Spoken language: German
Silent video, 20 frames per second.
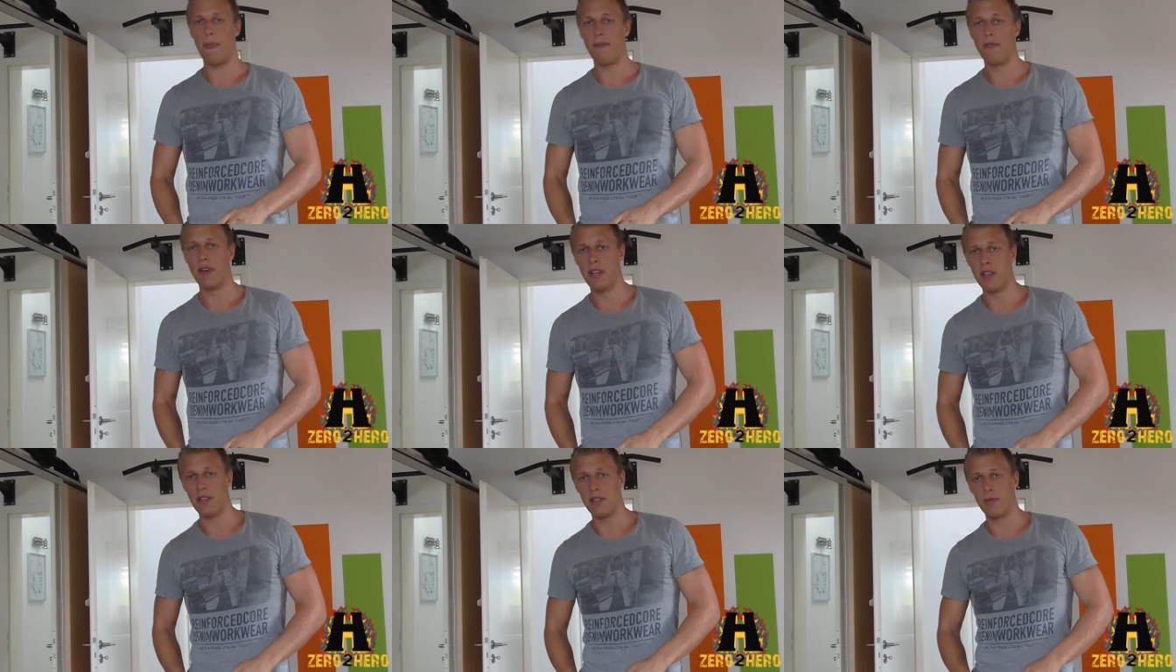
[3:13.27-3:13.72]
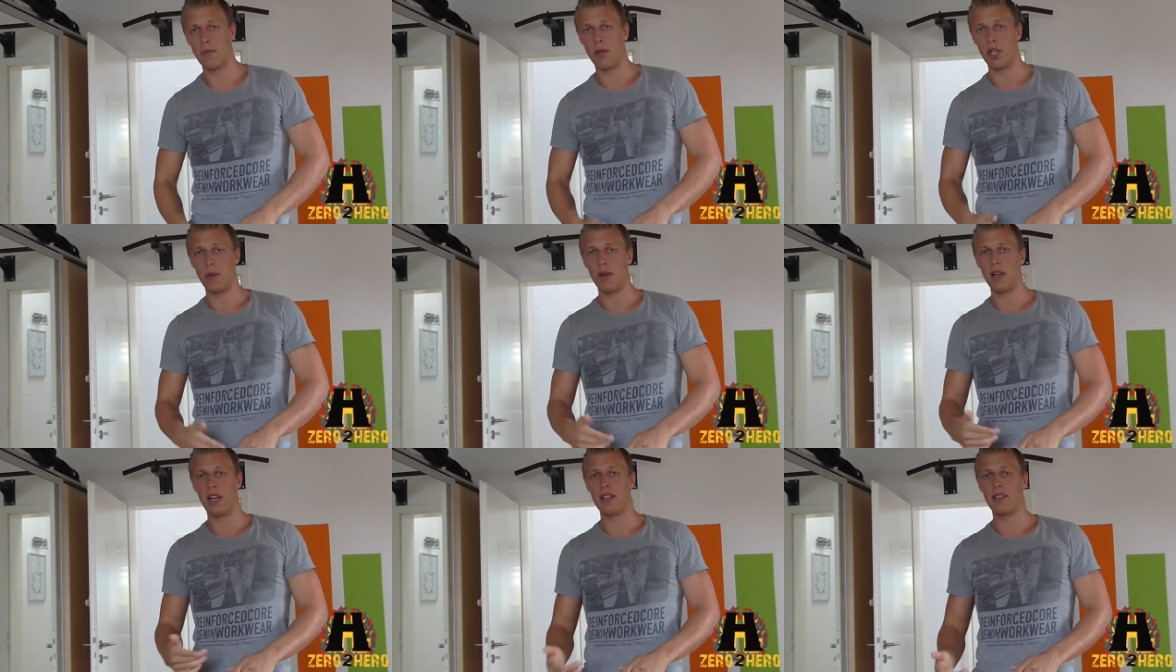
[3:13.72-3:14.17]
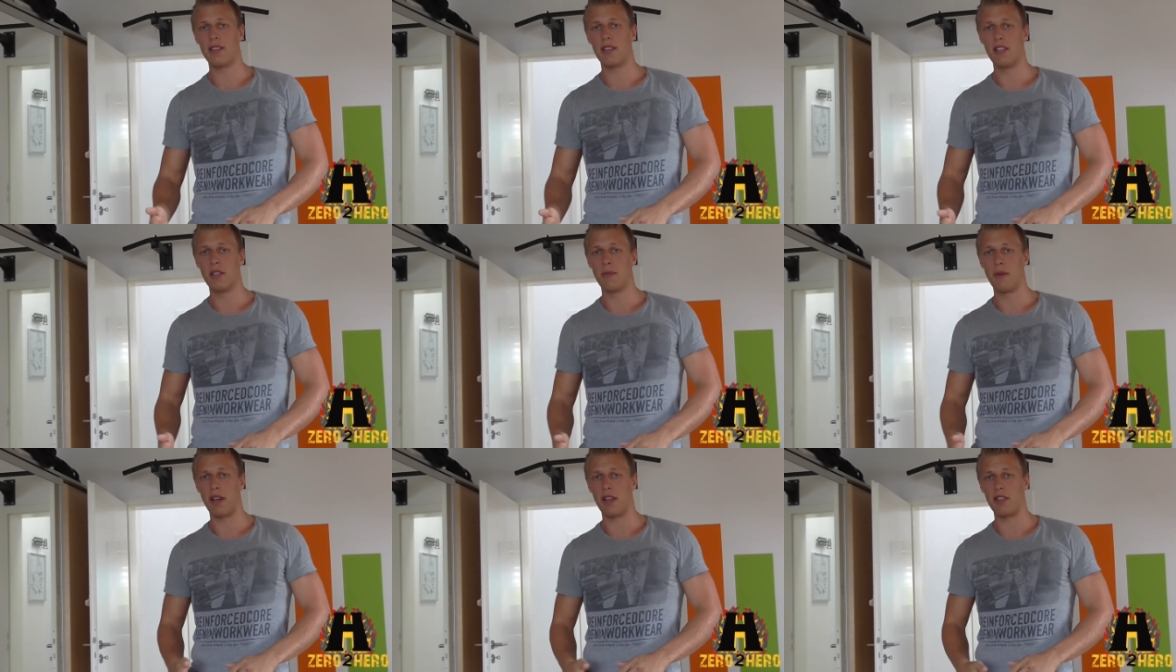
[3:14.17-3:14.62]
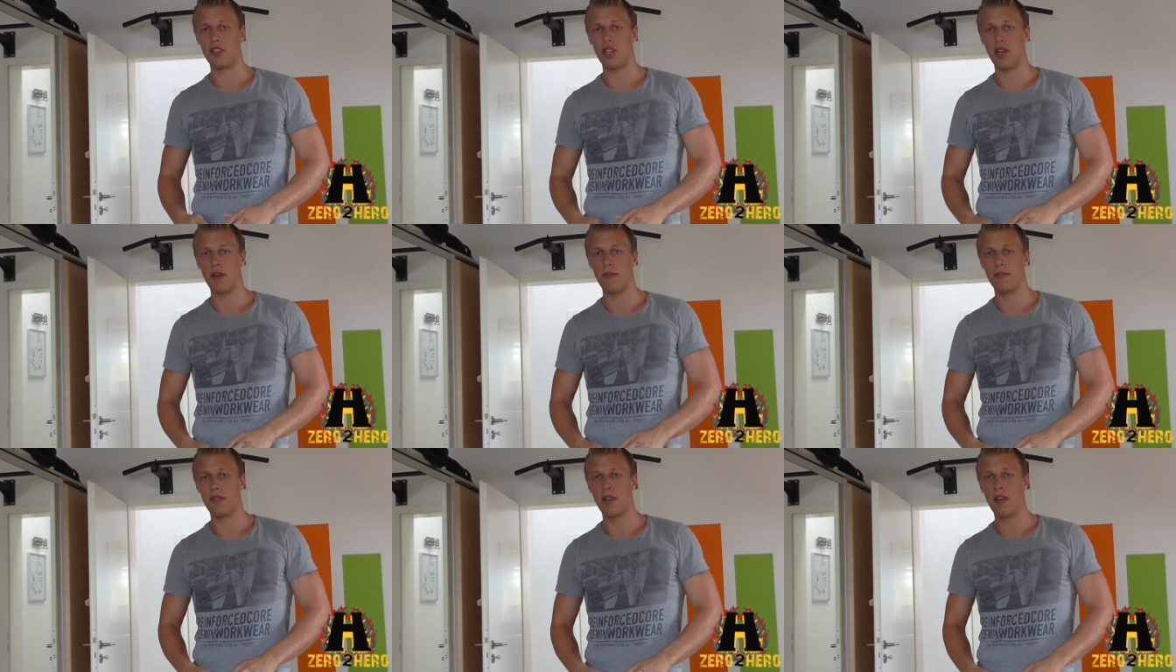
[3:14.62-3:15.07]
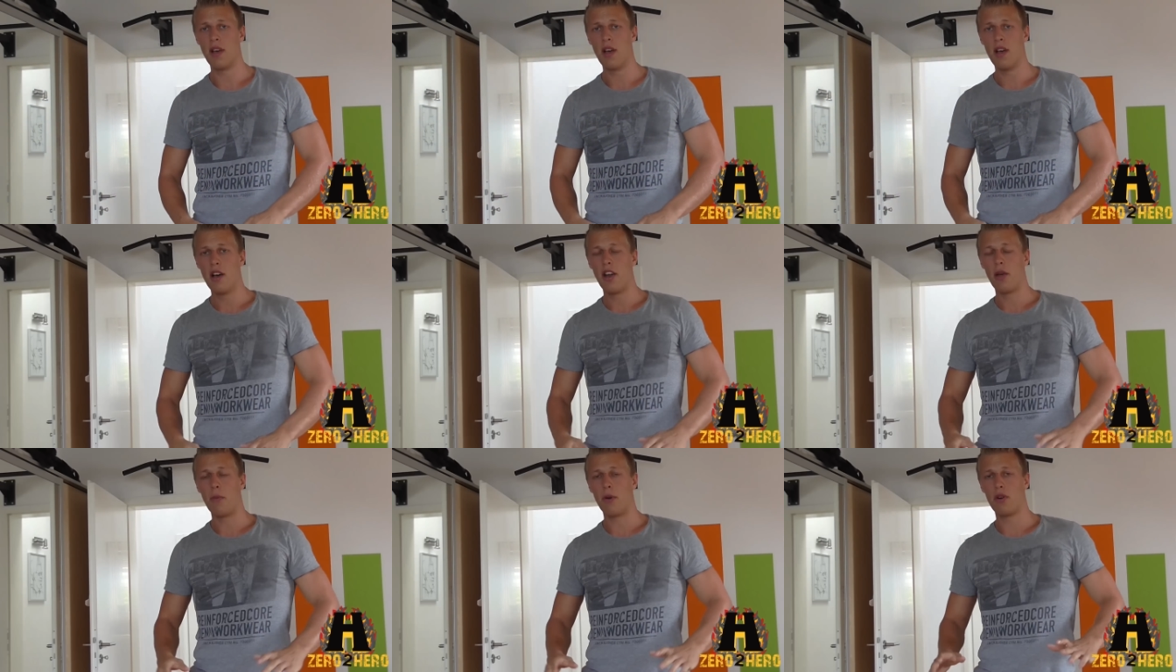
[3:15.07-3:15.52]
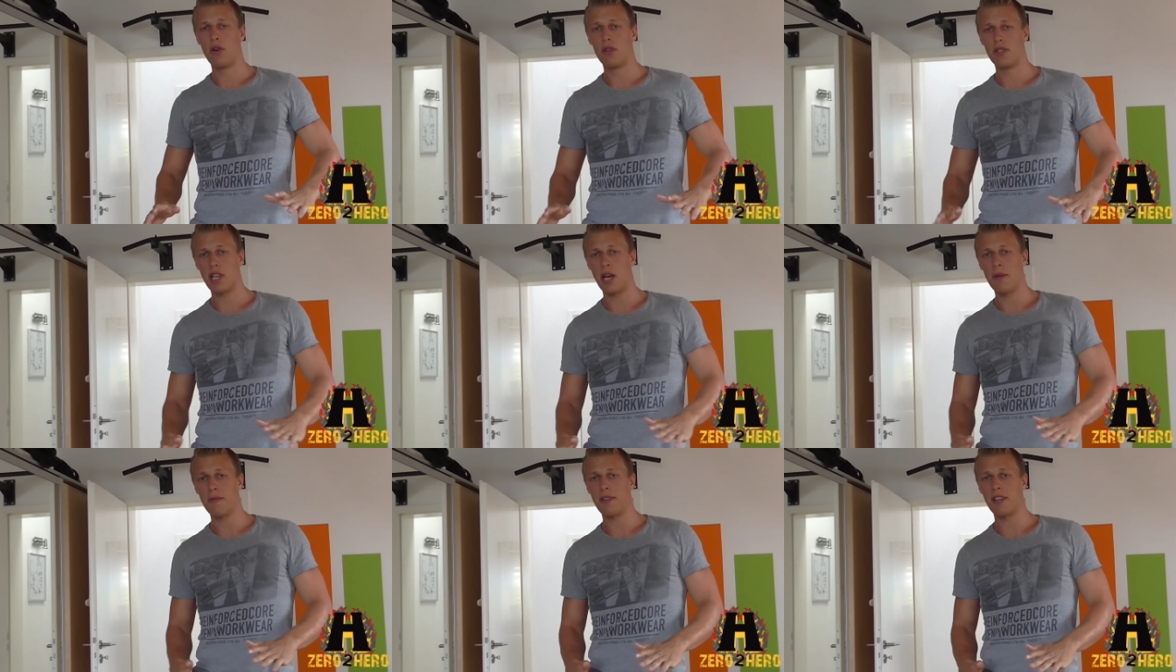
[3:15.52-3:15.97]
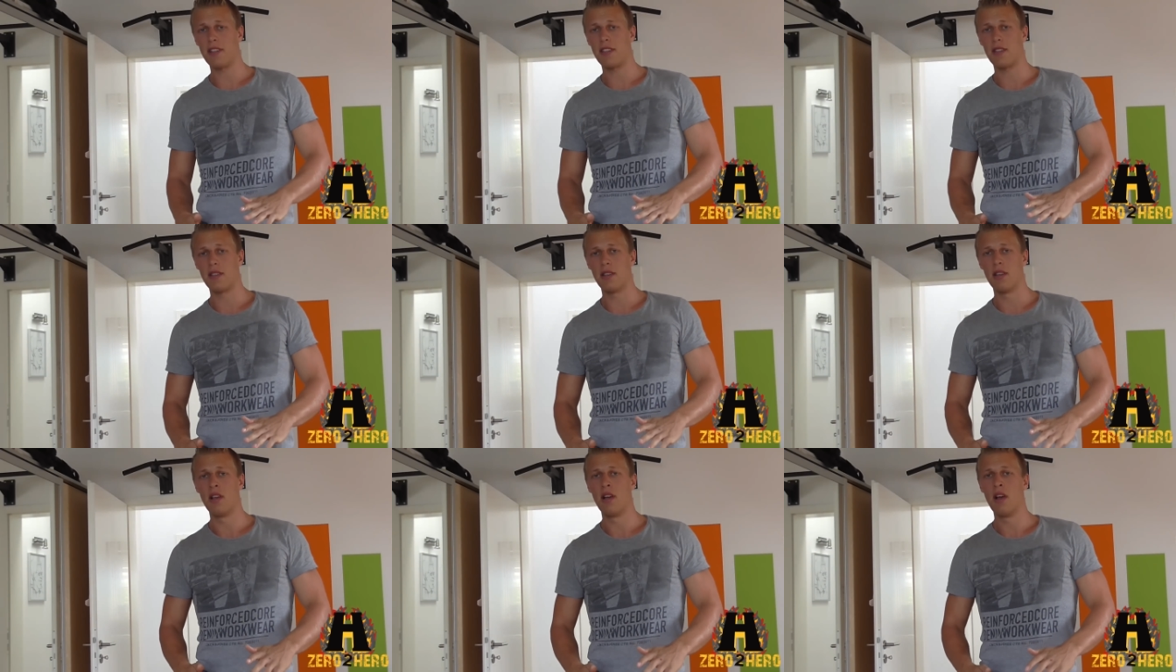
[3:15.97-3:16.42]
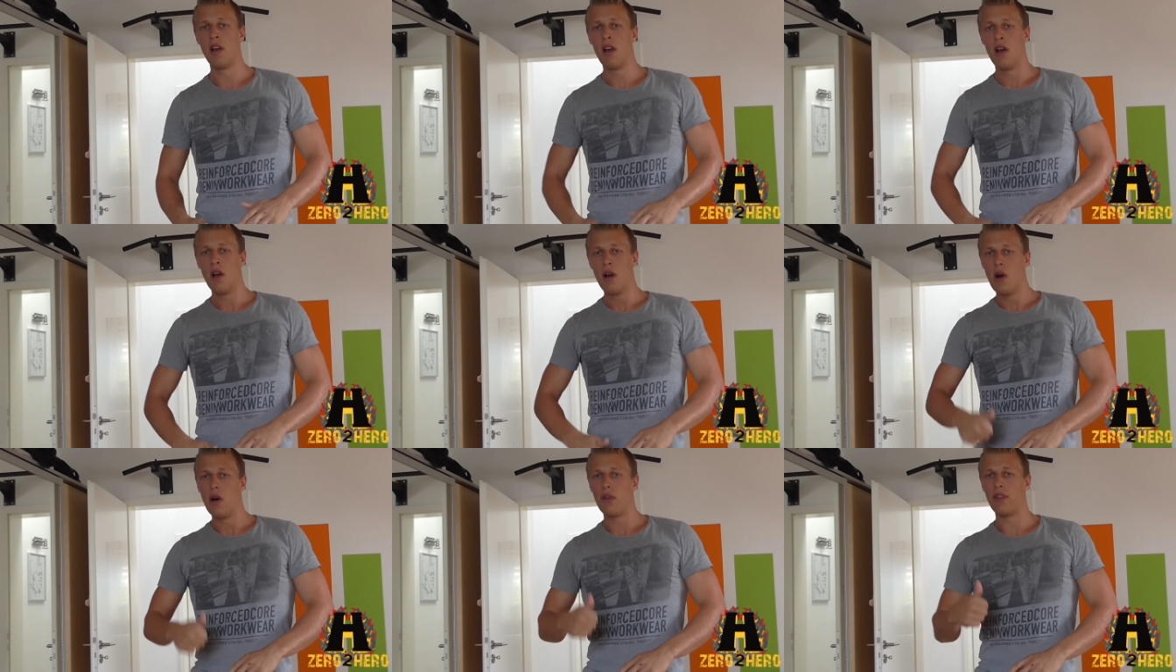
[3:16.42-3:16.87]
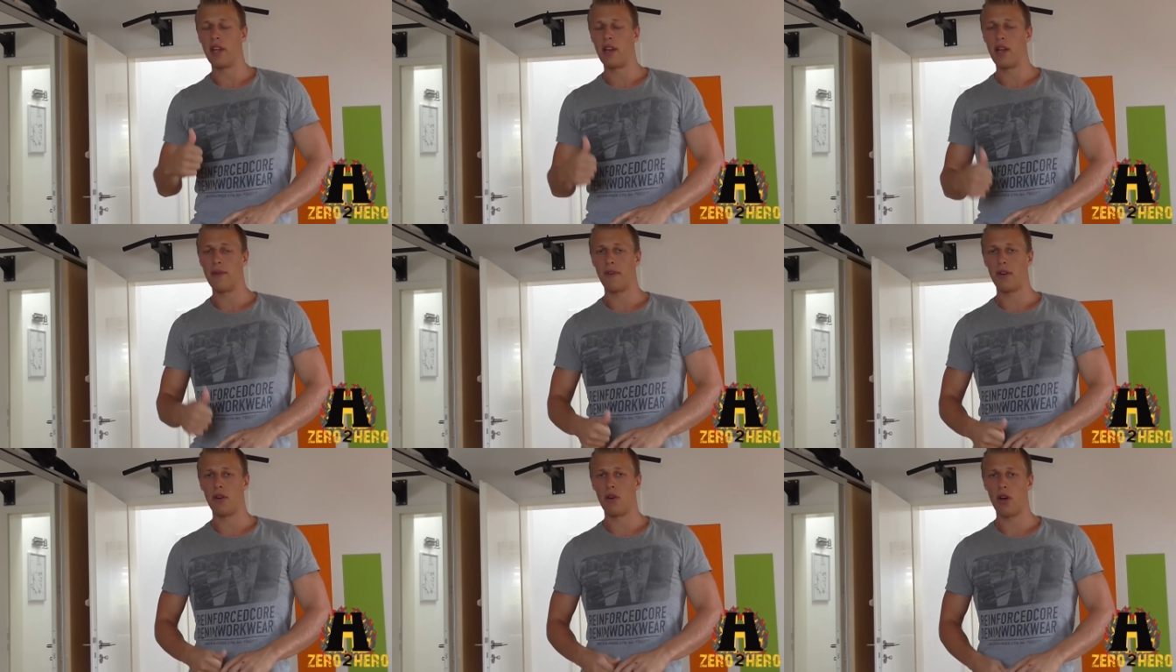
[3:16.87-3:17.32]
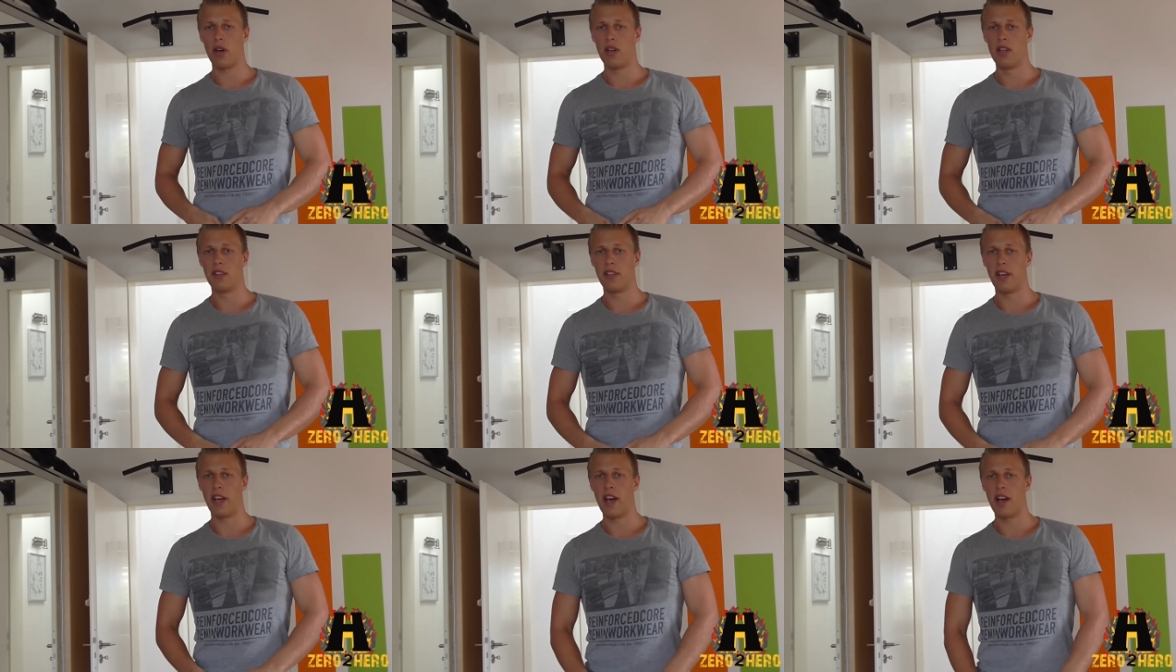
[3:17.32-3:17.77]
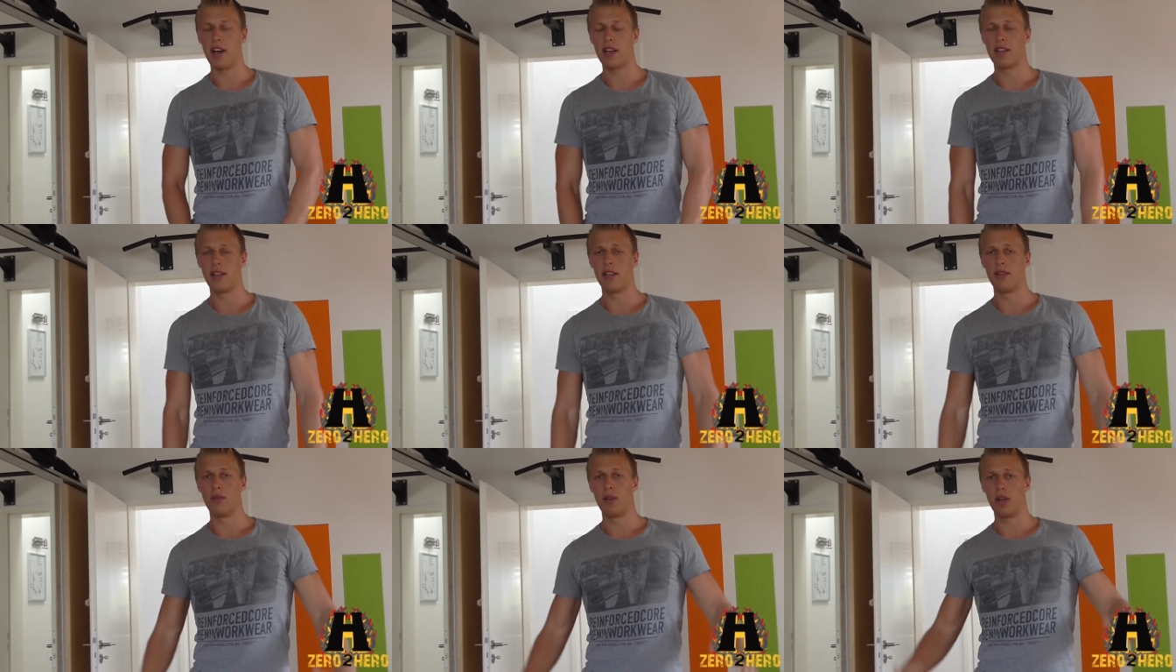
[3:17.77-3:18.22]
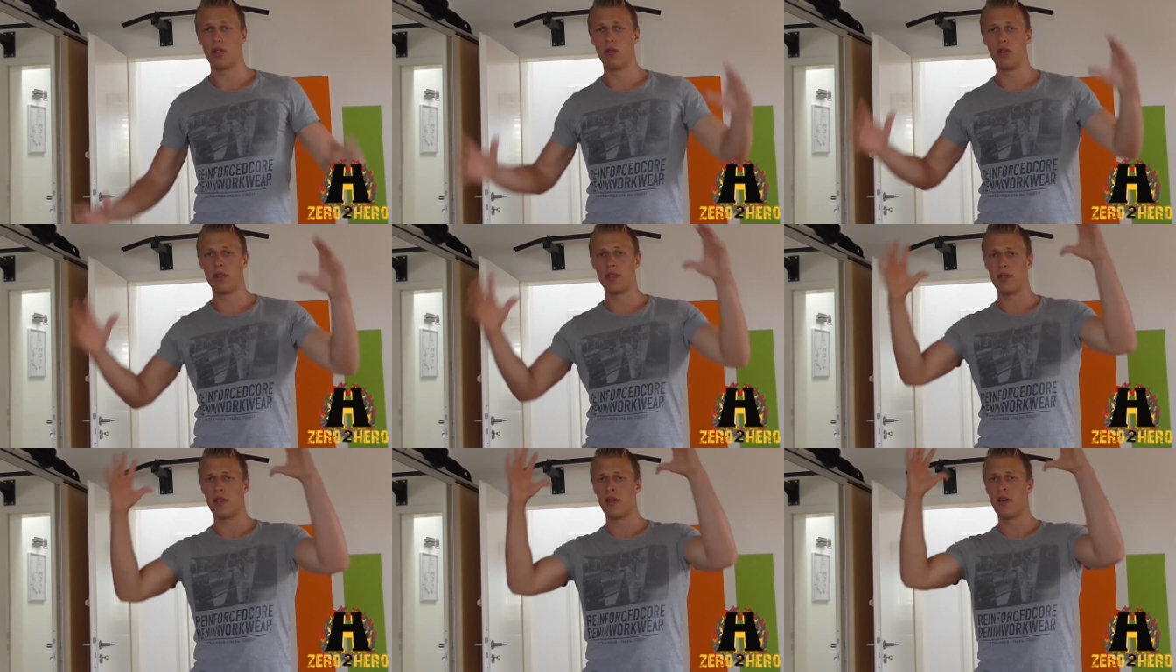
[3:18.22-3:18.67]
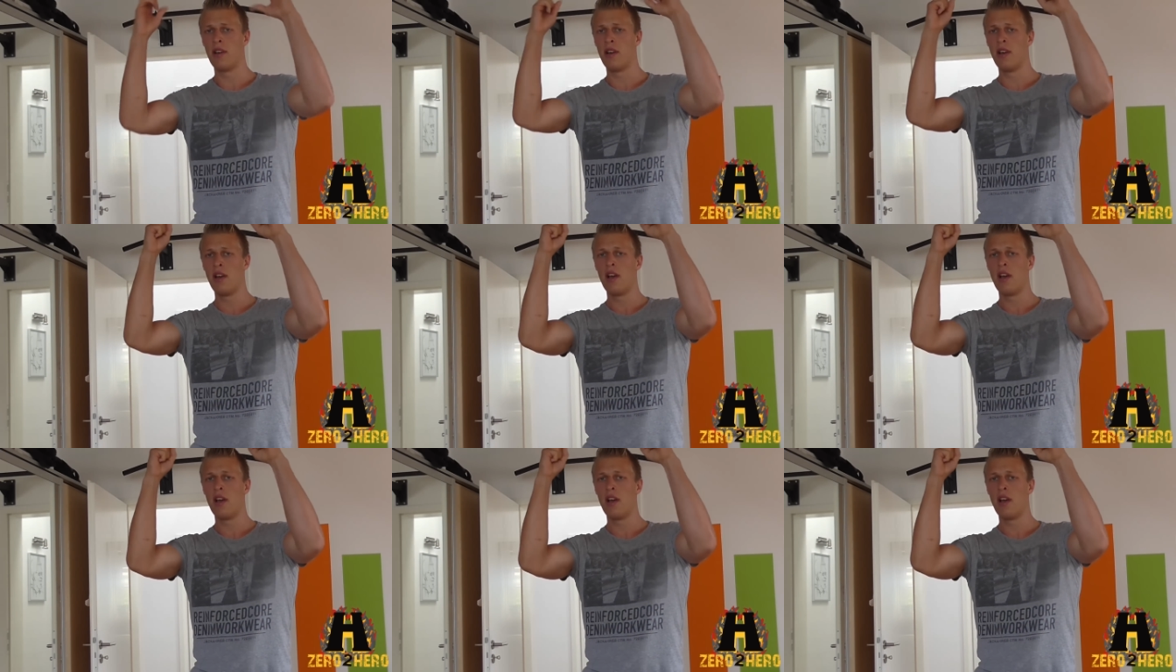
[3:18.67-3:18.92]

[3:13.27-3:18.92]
wenn ihr zum Beispiel den letzten nicht mehr ganz schafft, mal kurz absetzen und dann einfach noch einen hinterherknallen oder kurz